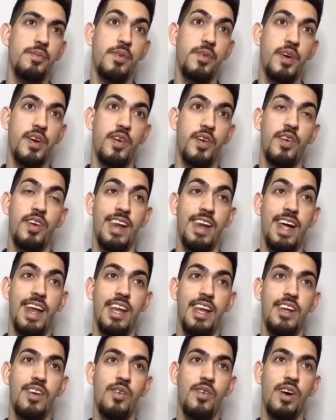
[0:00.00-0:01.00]
Pero la
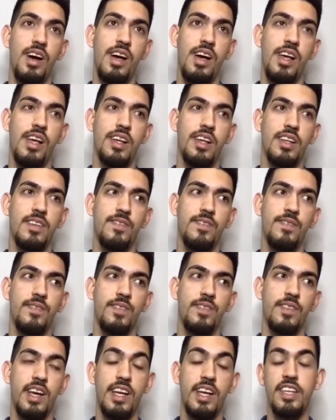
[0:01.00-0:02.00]
lengua,
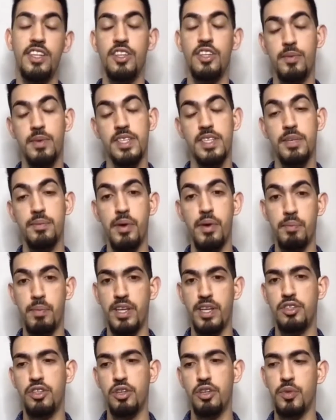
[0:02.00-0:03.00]
el idioma sí me
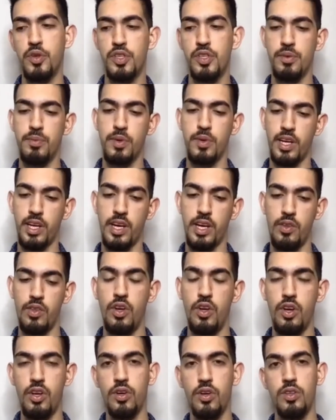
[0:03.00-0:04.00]
impactó mucho, porque cuando
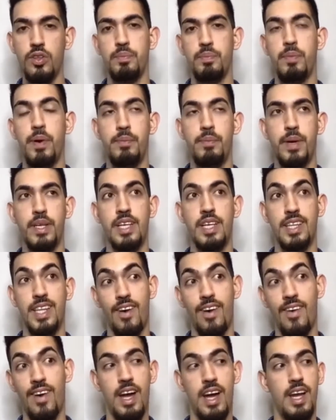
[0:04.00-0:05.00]
yo empecé a
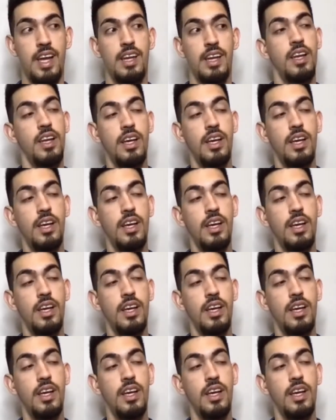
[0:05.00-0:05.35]
trabajar,